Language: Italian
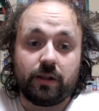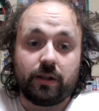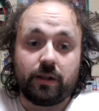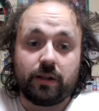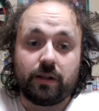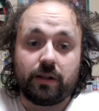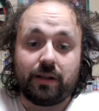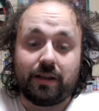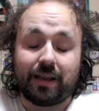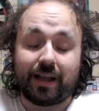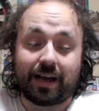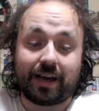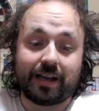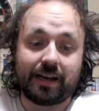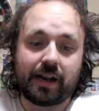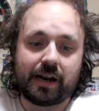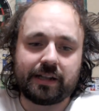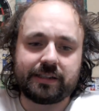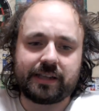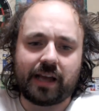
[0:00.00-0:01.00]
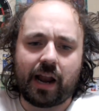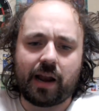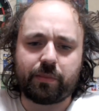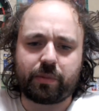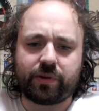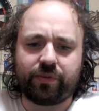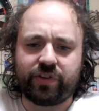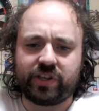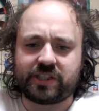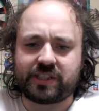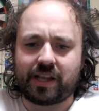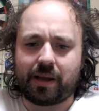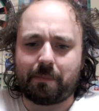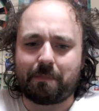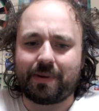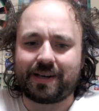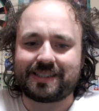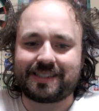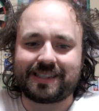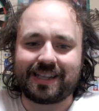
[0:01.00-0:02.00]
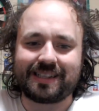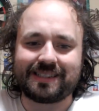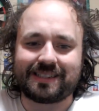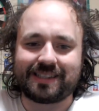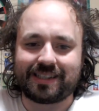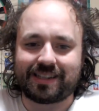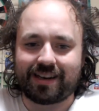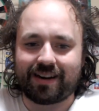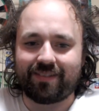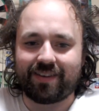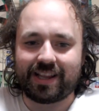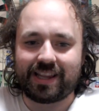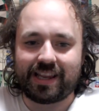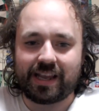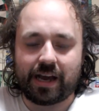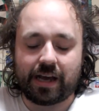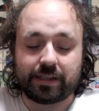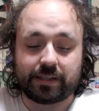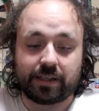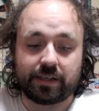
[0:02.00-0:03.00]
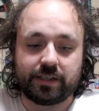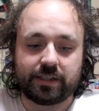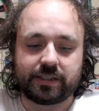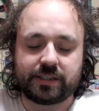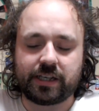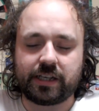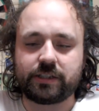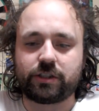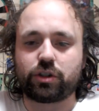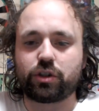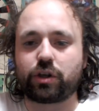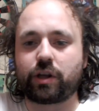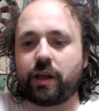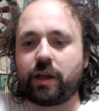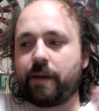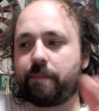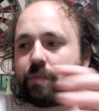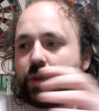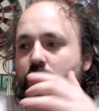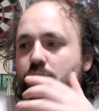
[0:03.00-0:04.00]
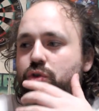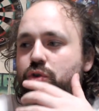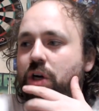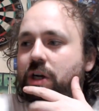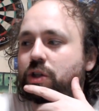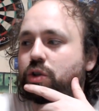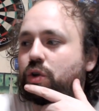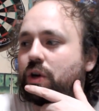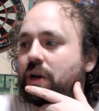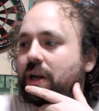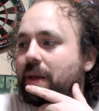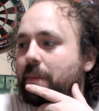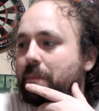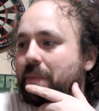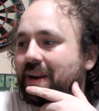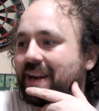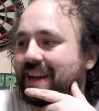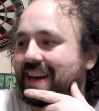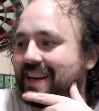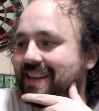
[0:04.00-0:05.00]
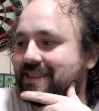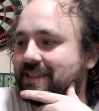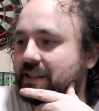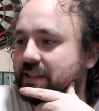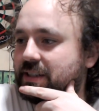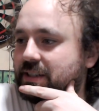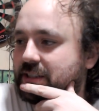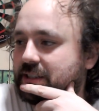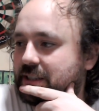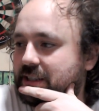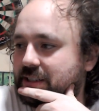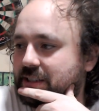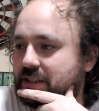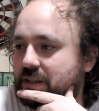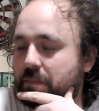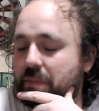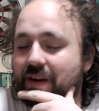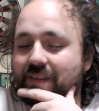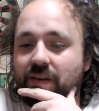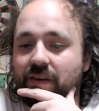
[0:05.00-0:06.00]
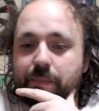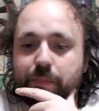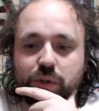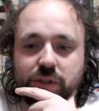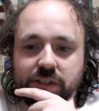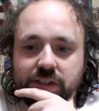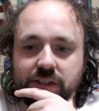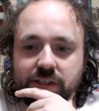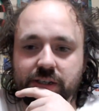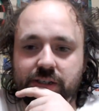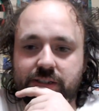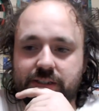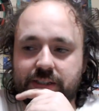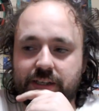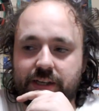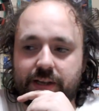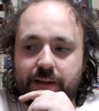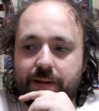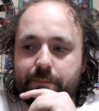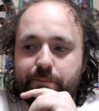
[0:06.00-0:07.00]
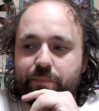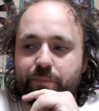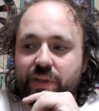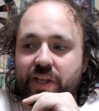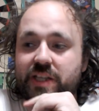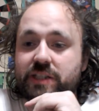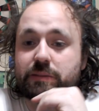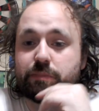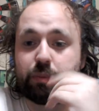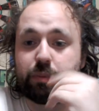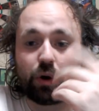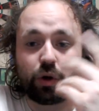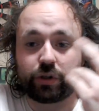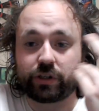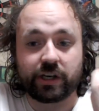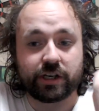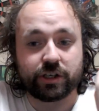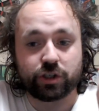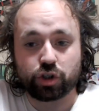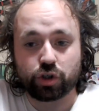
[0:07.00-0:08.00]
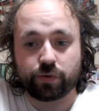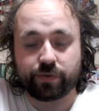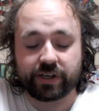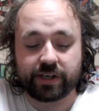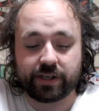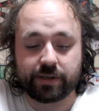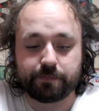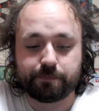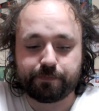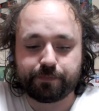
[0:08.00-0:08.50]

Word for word: La carriera di Anquist è abbastanza travagliata, nel senso che è un giocatore che per caratteristiche sembrava potesse mm, esplodere giovane,